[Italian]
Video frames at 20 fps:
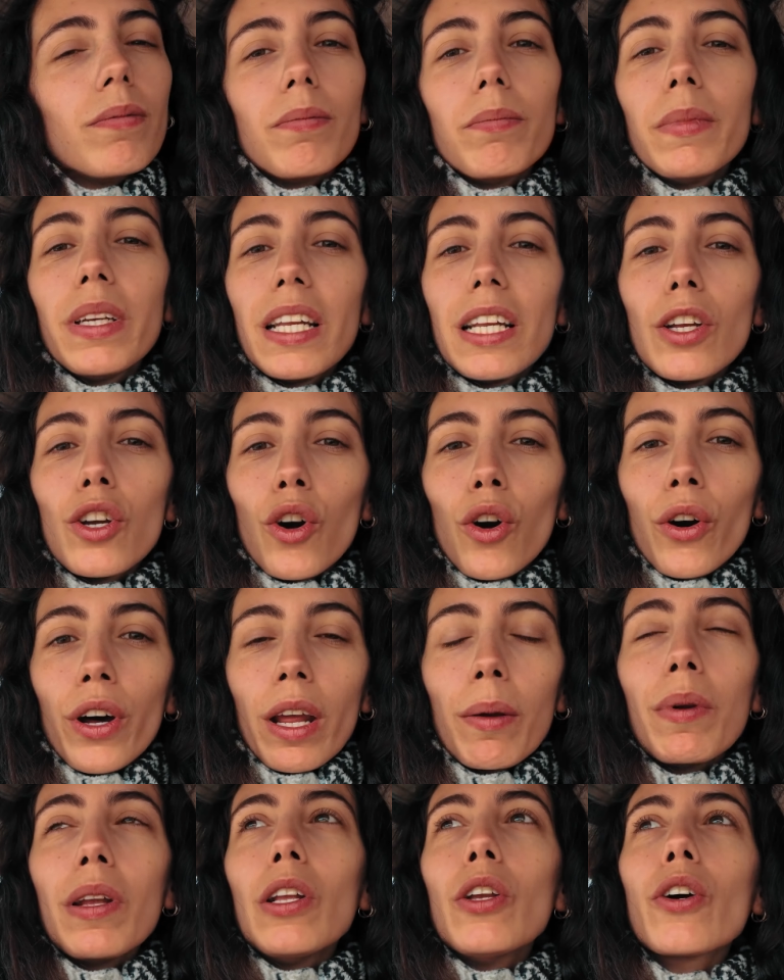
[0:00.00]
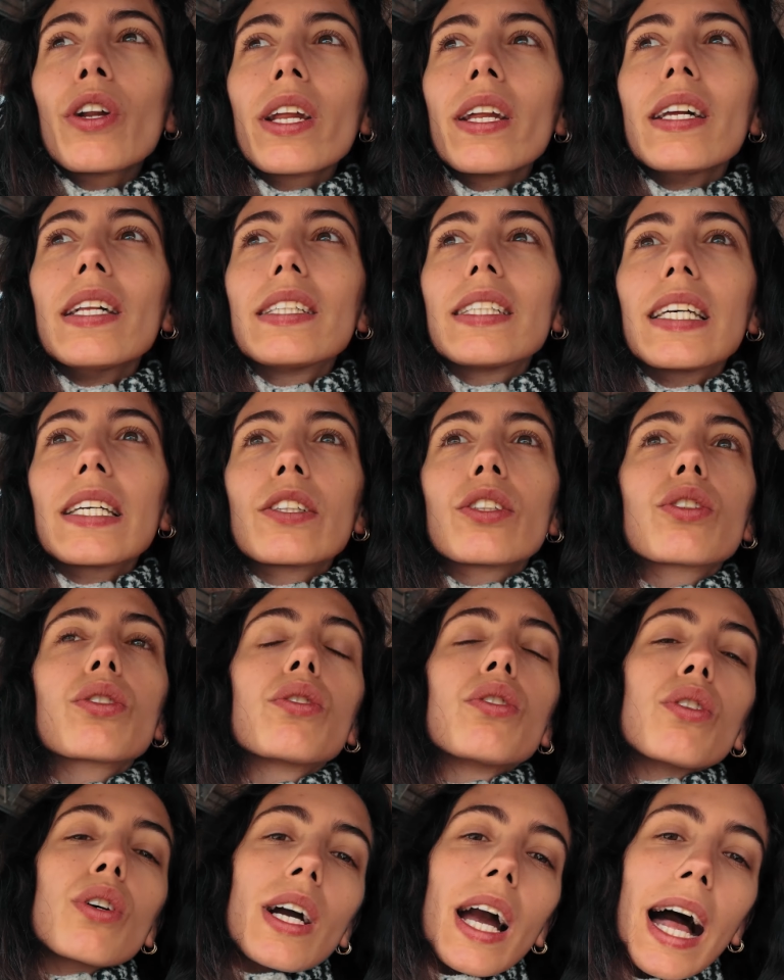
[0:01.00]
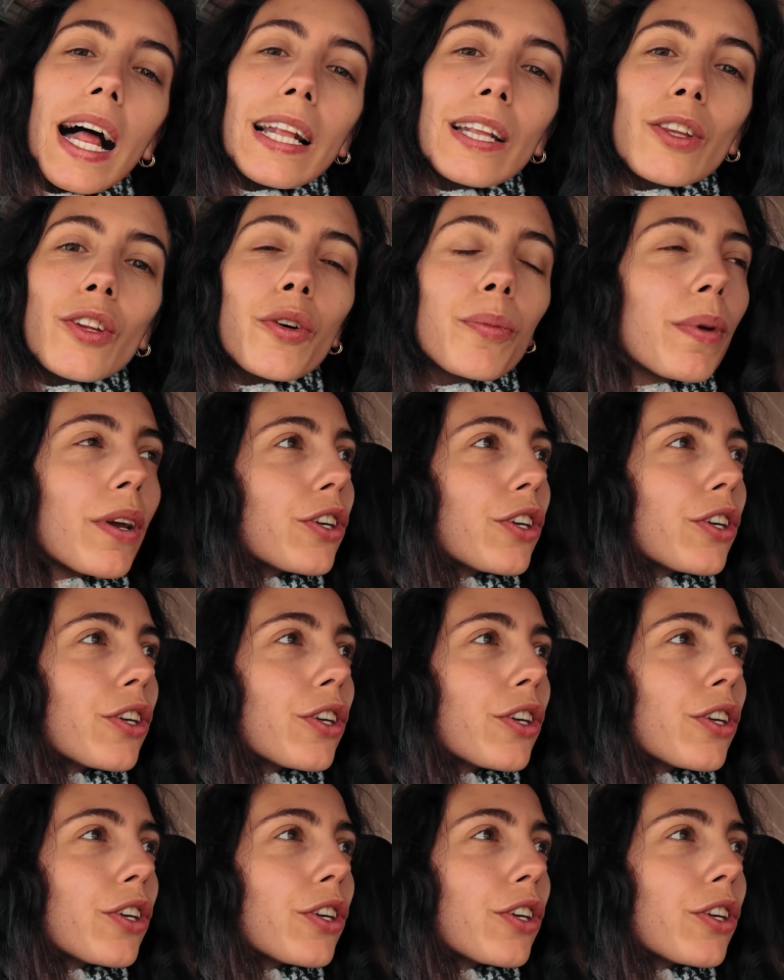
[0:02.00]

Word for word: migliore, migliore nel senso caldo,